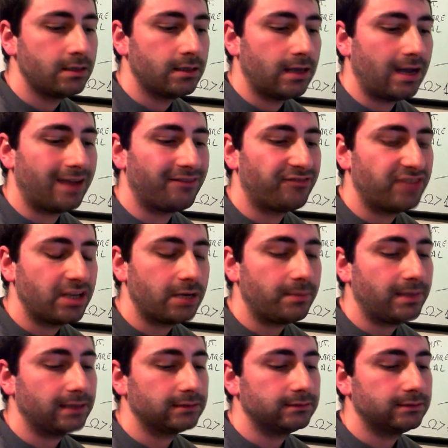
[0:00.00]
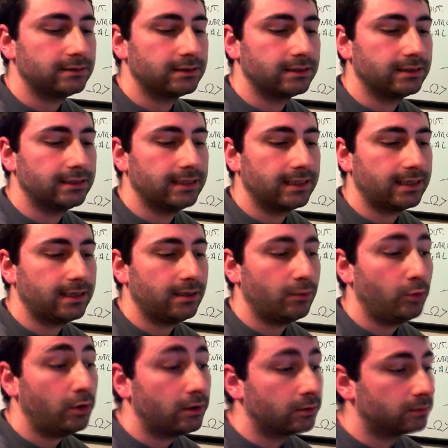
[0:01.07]
afirman de que,
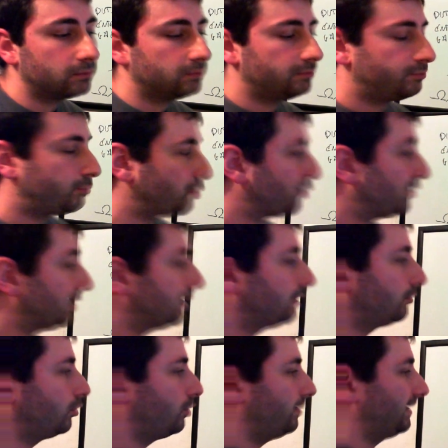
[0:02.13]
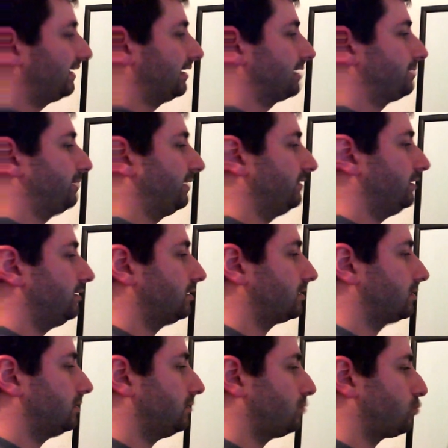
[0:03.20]
bueno, podría volver a
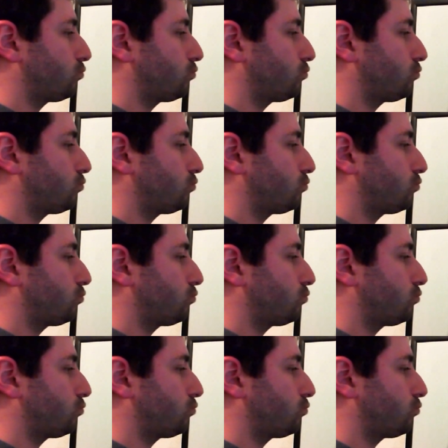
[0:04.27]
expandirse.